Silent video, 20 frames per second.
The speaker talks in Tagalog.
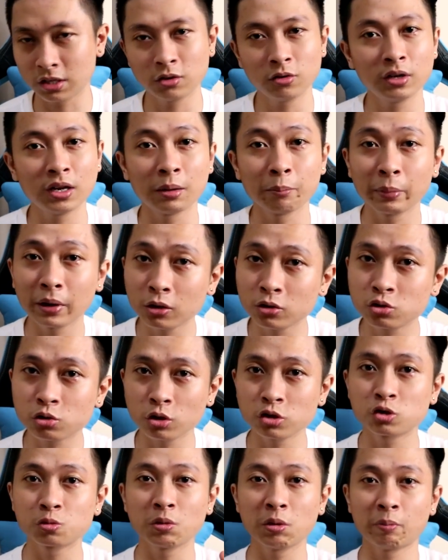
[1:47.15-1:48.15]
Ganun lang. Pero
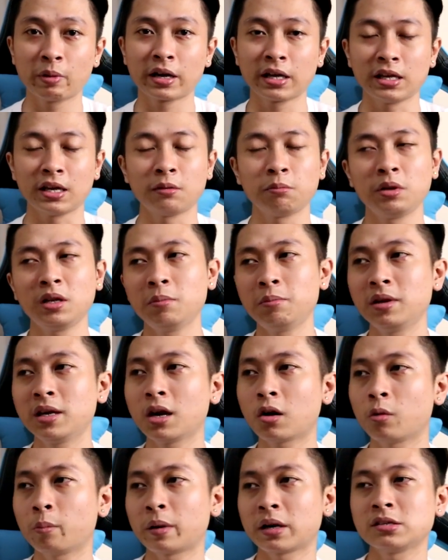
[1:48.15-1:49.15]
choice mo pa rin yan.
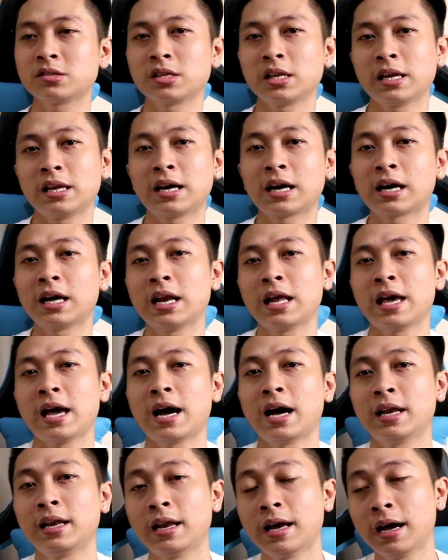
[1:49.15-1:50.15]
Binibigyan ko pa rin sila ng
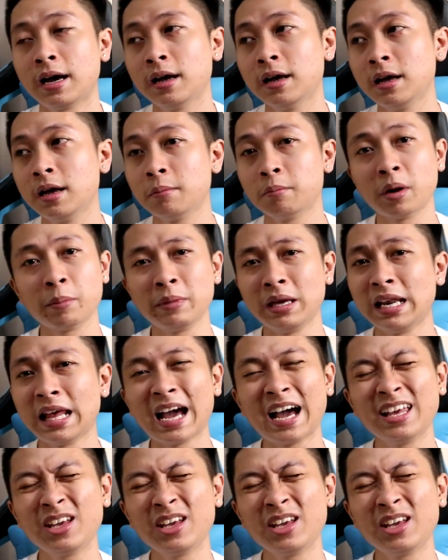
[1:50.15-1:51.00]
kalayaan na mamili.